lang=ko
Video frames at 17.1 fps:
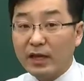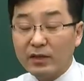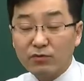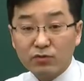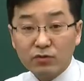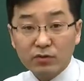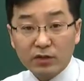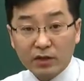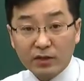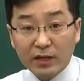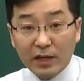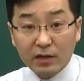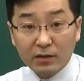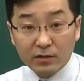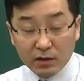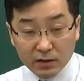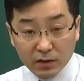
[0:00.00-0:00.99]
개수를
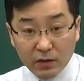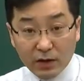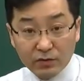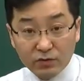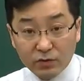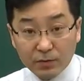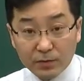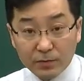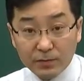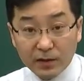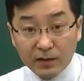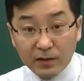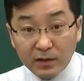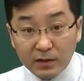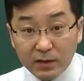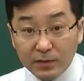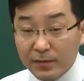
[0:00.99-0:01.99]
전혀 절대로 알 수 없습니다.
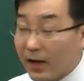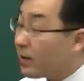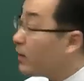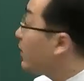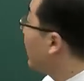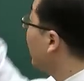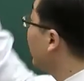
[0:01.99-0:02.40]
그렇지만